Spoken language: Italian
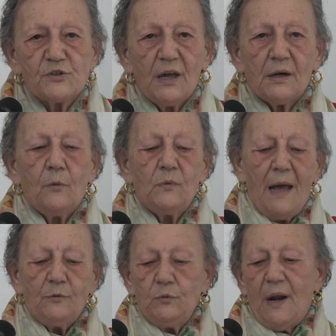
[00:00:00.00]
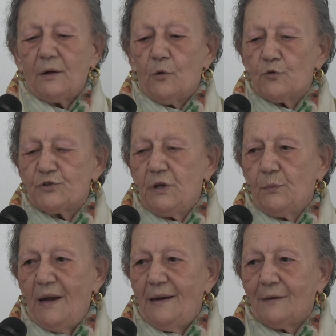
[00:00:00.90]
c'era una luna così
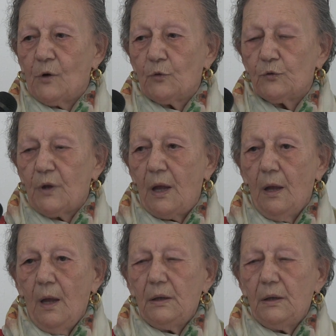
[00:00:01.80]
quella notte,